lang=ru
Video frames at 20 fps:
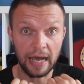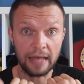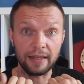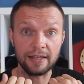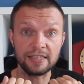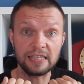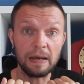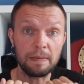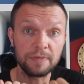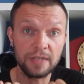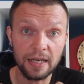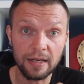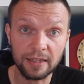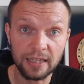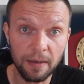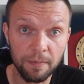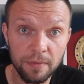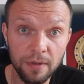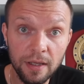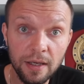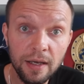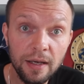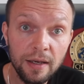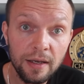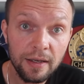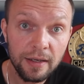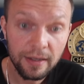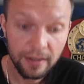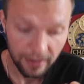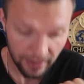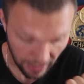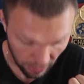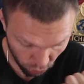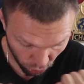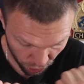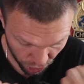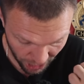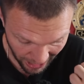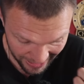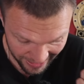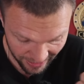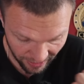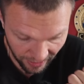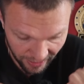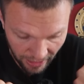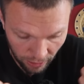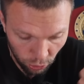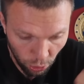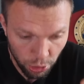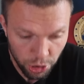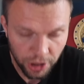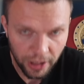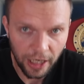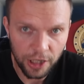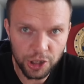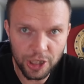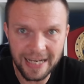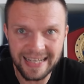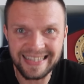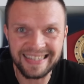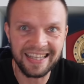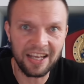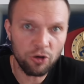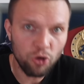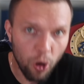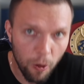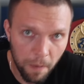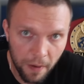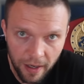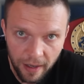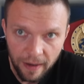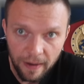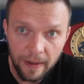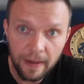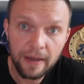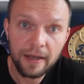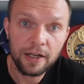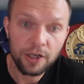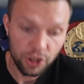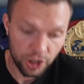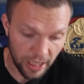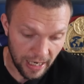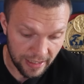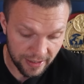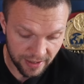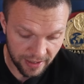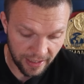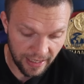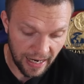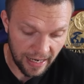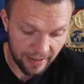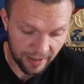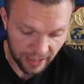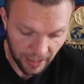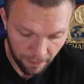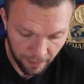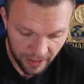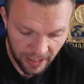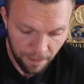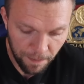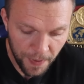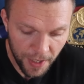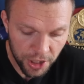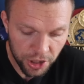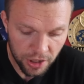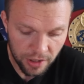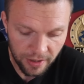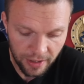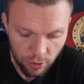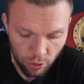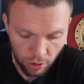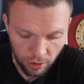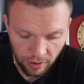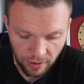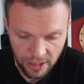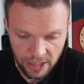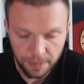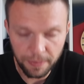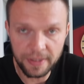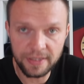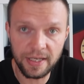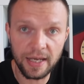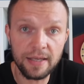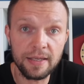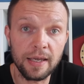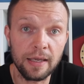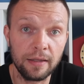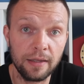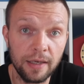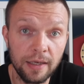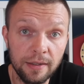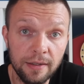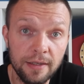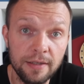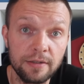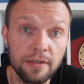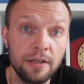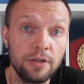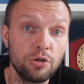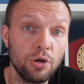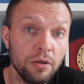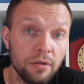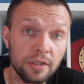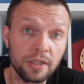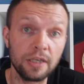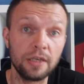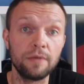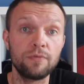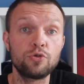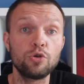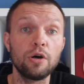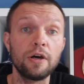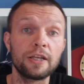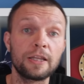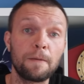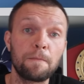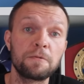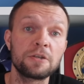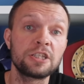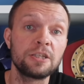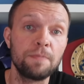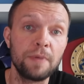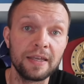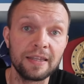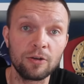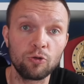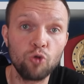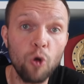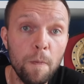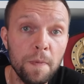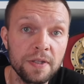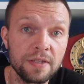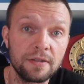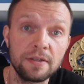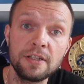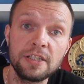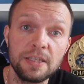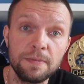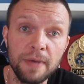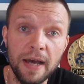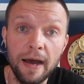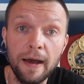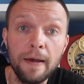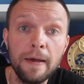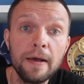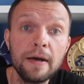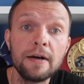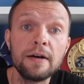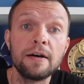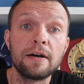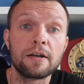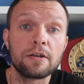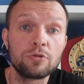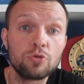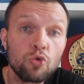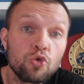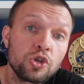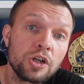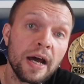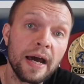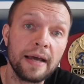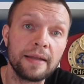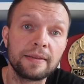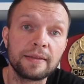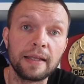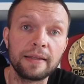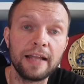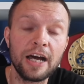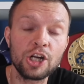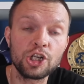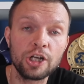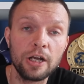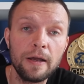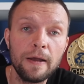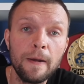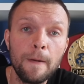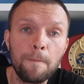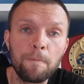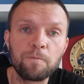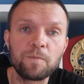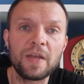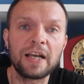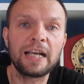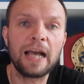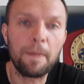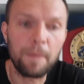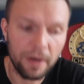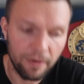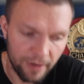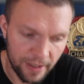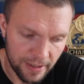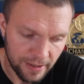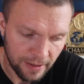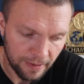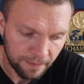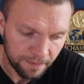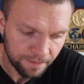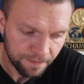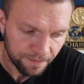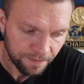А на самом деле там оно часть на локоточке, а часть на ребра, часть реально там и до печени дойдет, и до сплетений, и до серединки, и все это постепенно копится и тебя разрушает. Тонаж накапливается.